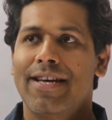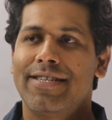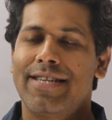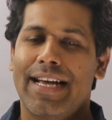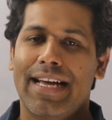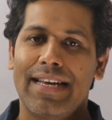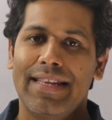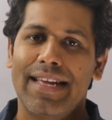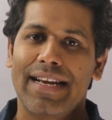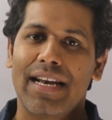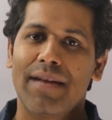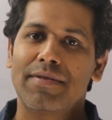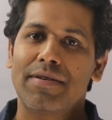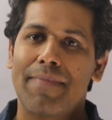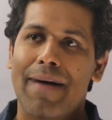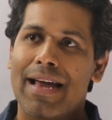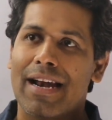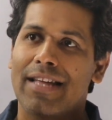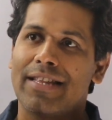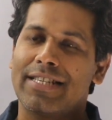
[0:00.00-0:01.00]
সেখানে দেখলাম যে
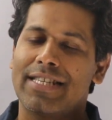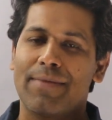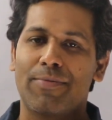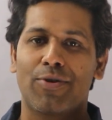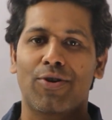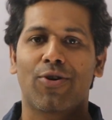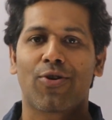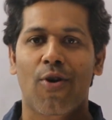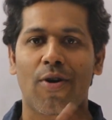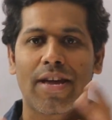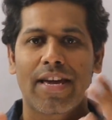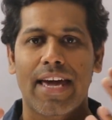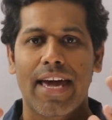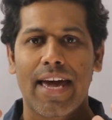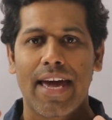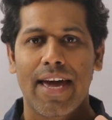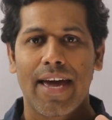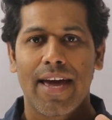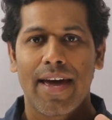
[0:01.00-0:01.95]
বাংলাদেশে মনে করো অনেকে